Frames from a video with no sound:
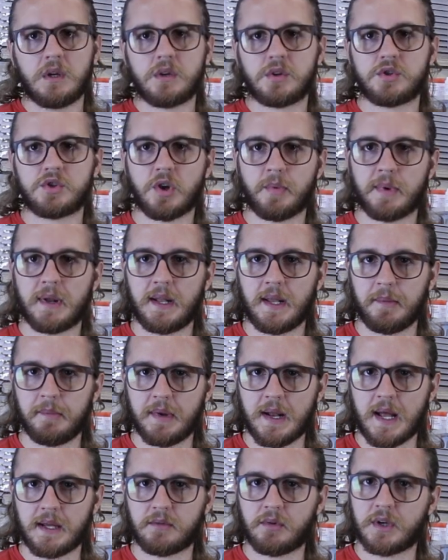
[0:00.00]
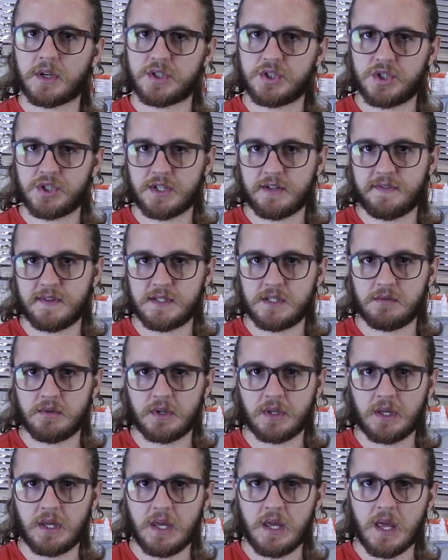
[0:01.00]
Só para lembrar que o que a gente está fazendo
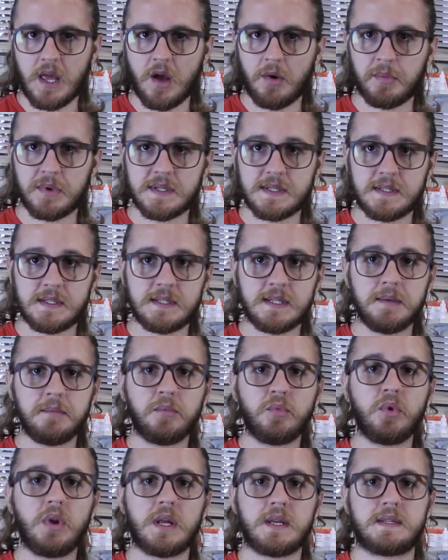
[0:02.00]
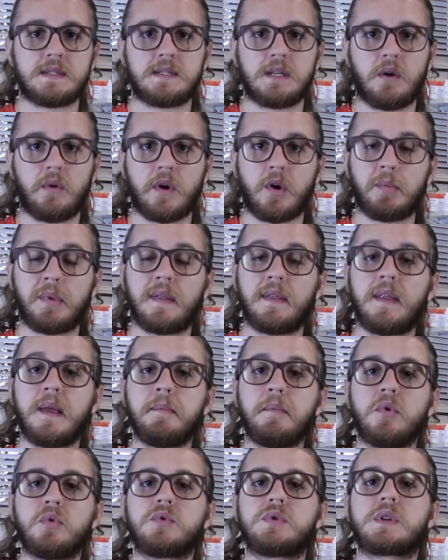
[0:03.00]
aqui é uma simulação, é uma
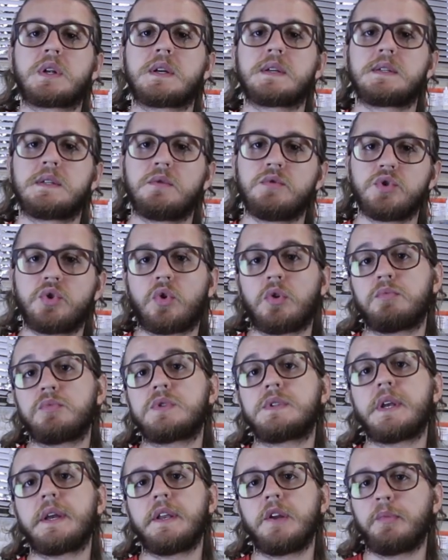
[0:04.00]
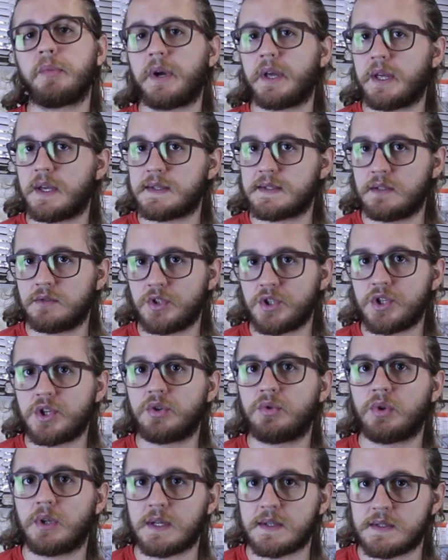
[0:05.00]
demonstração de como seria uma reação de
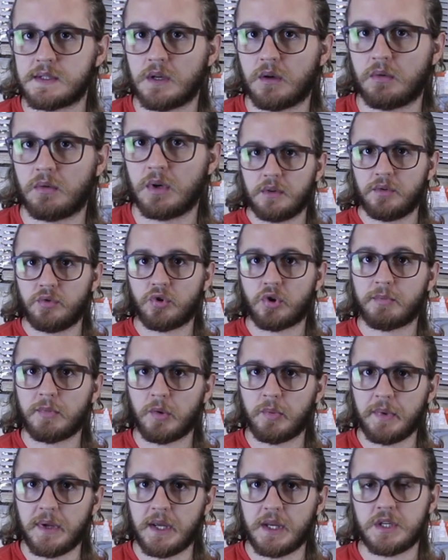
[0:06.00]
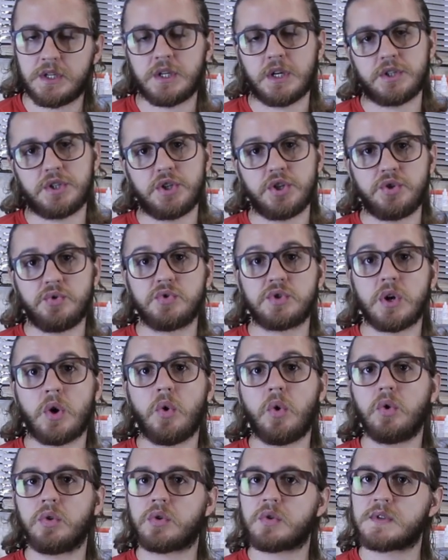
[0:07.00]
titulação. Normalmente, a gente usa
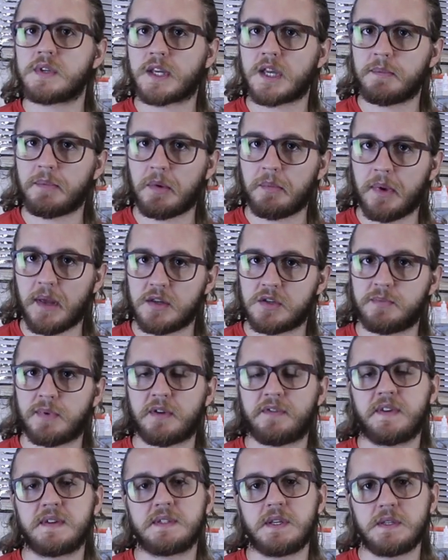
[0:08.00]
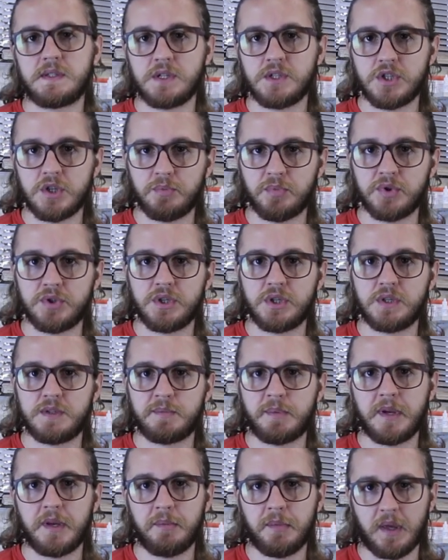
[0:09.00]
outros equipamentos para fazer esse tipo de
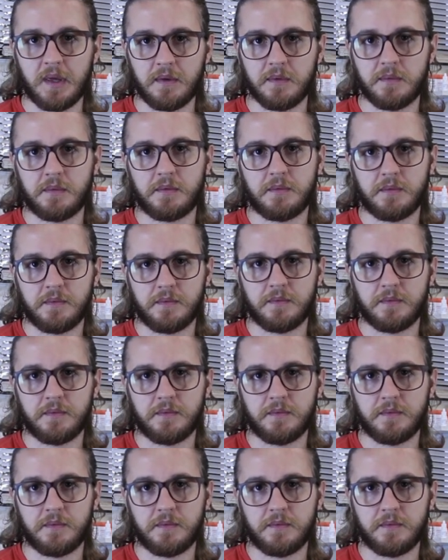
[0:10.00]
experimento.